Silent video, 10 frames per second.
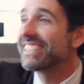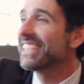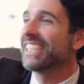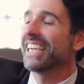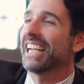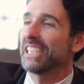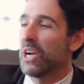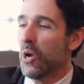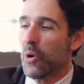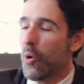Aí você chega lá, tinha
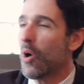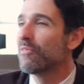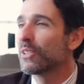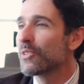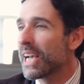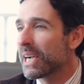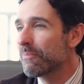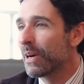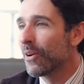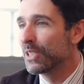cover do Zeca
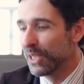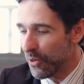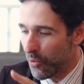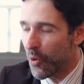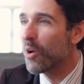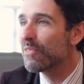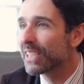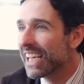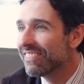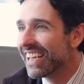Pagodinho, cover
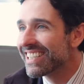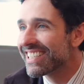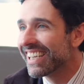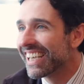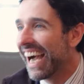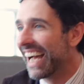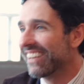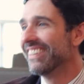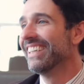da Ivete Sangalo.